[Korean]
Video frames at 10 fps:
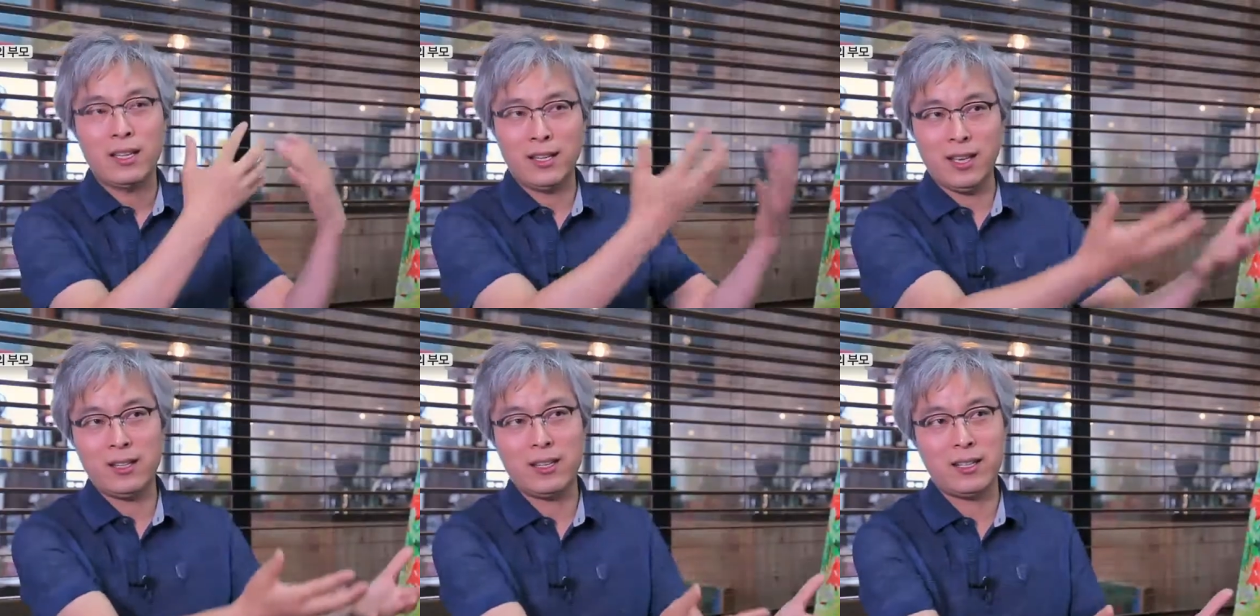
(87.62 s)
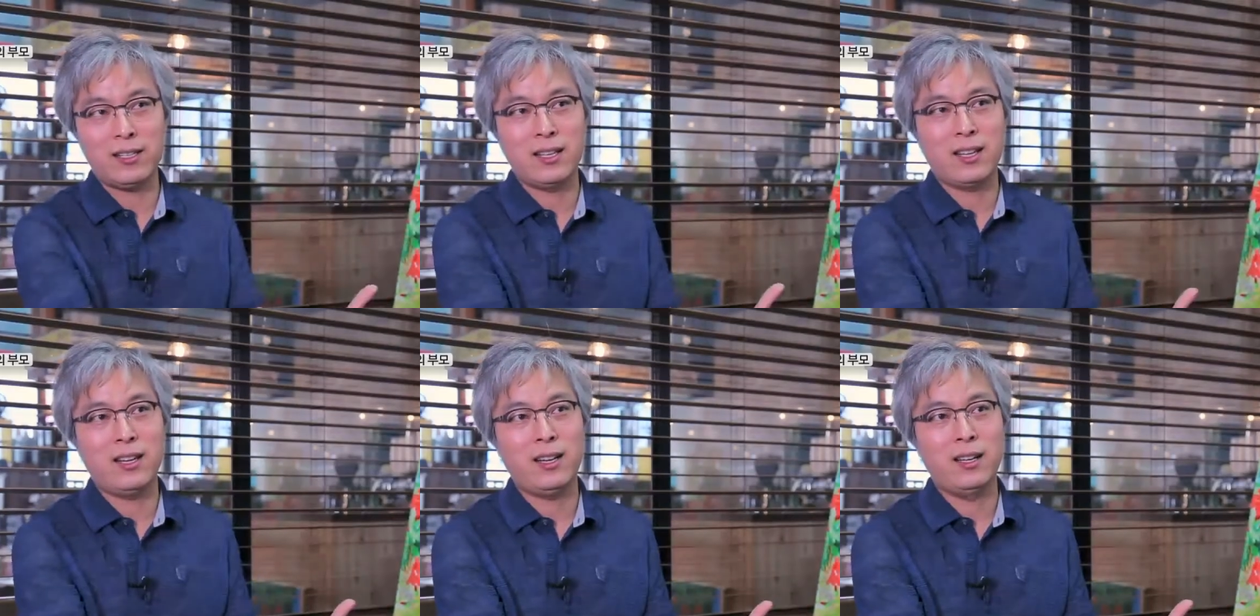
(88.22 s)
기대를
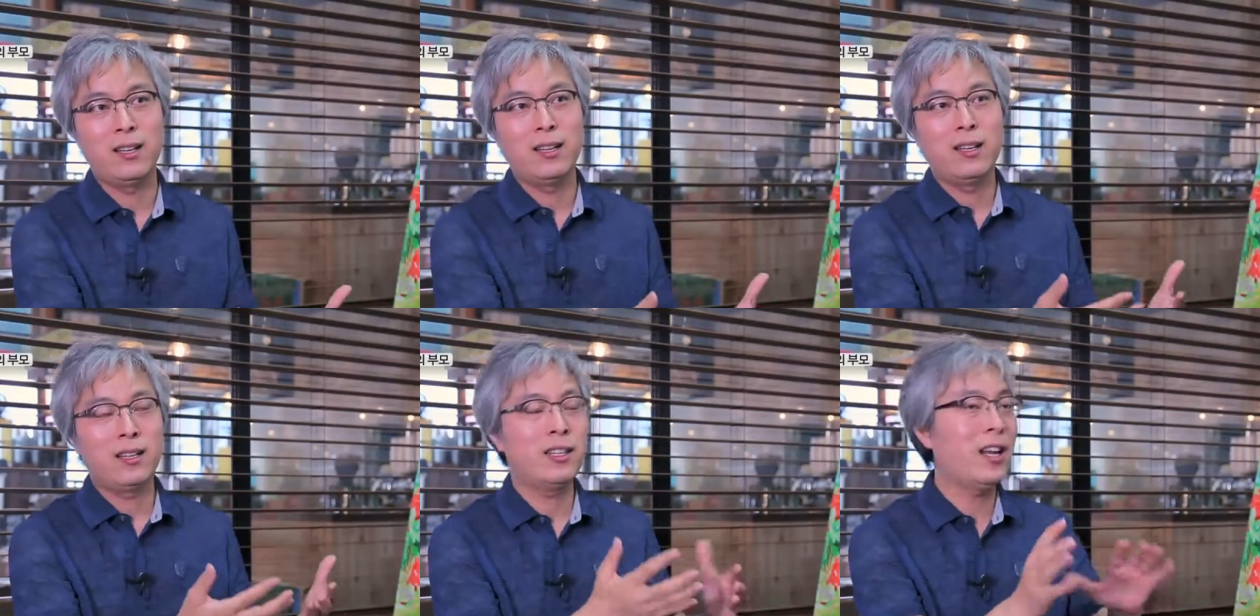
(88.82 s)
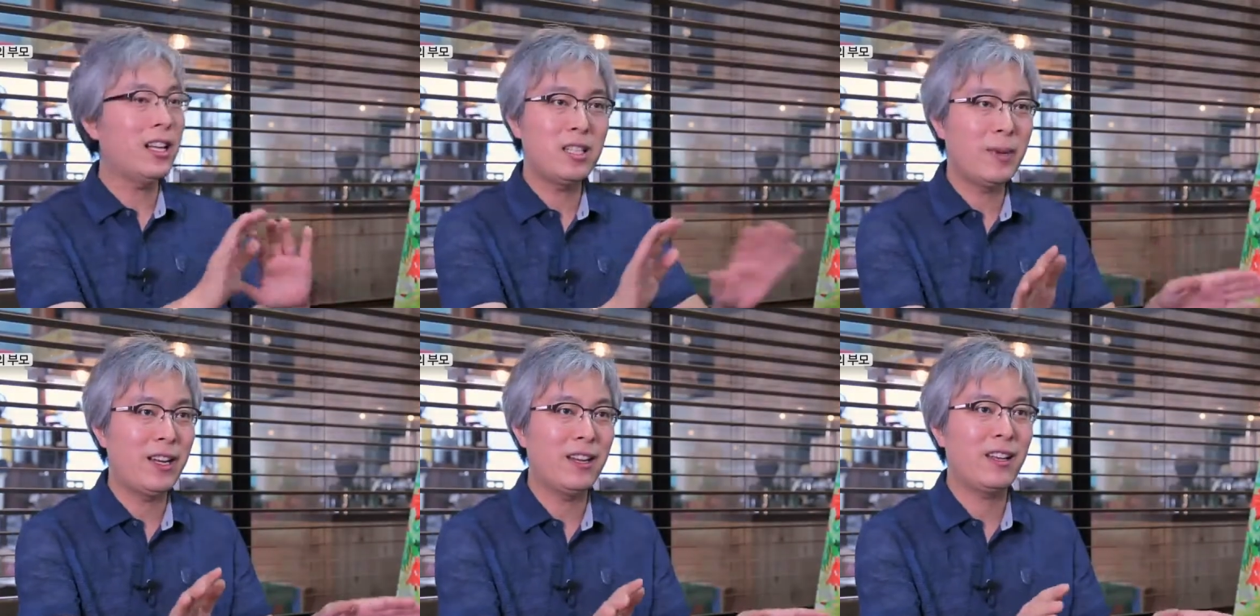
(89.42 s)
가지니까 기대를 하지
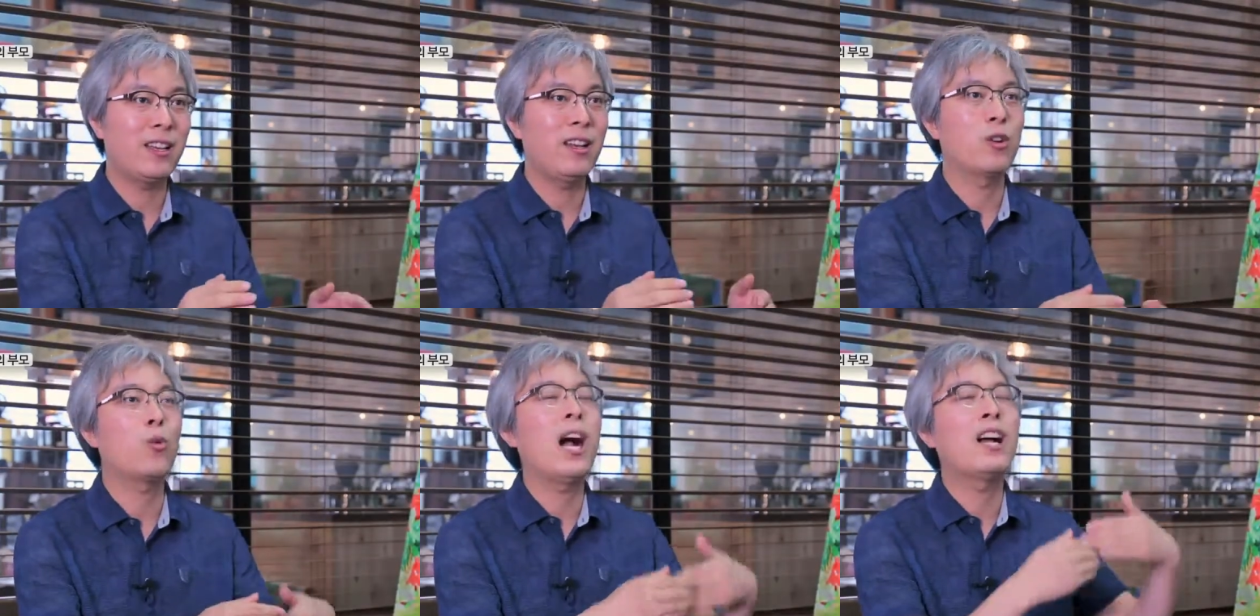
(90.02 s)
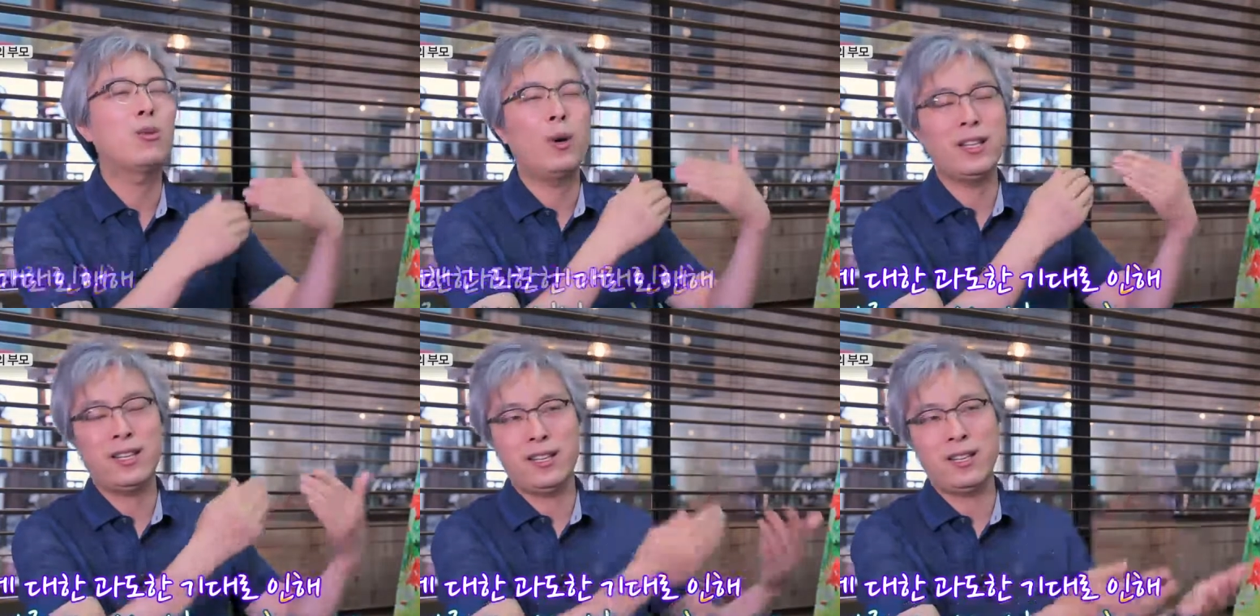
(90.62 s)
말라는 게 아니라
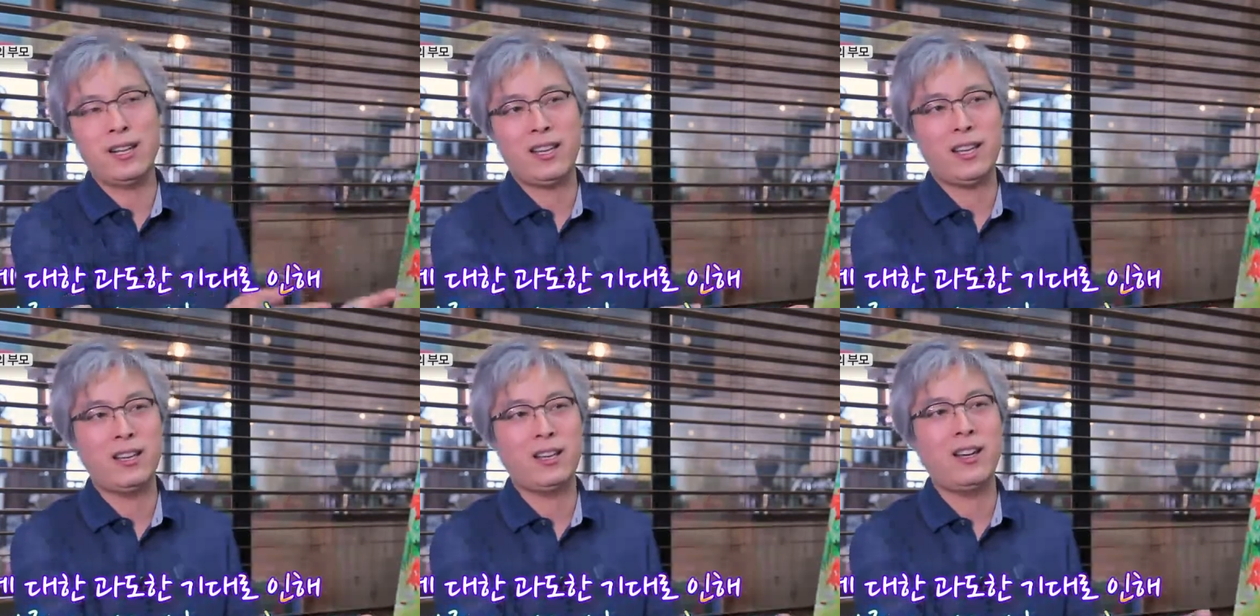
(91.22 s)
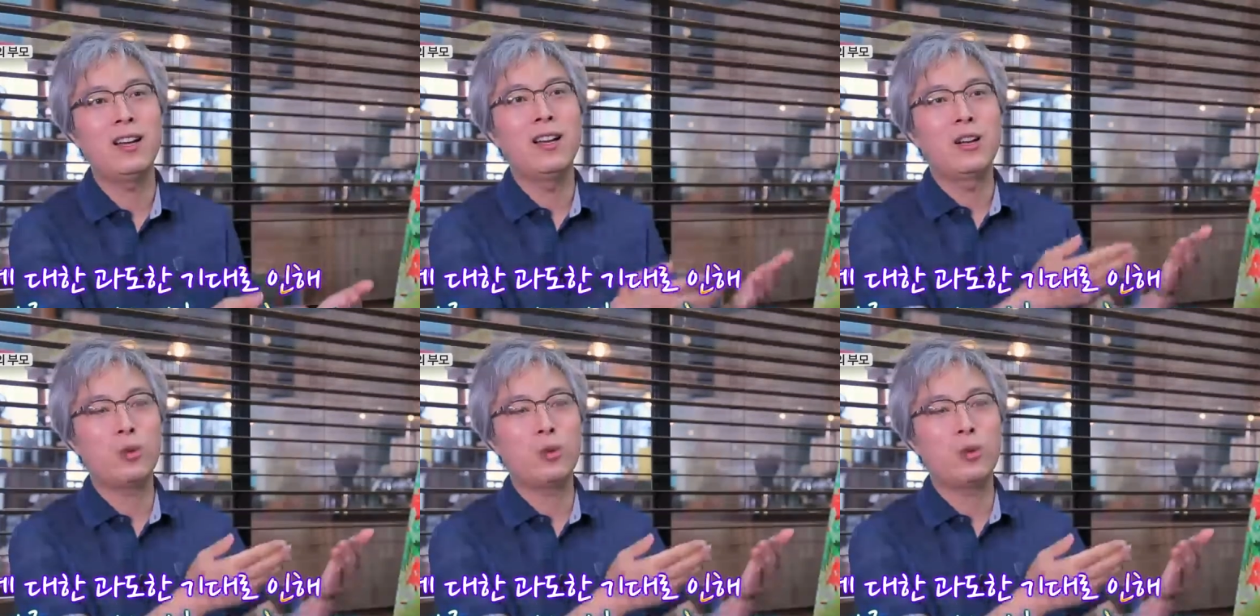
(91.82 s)
과도한 기대를 갖게 하니까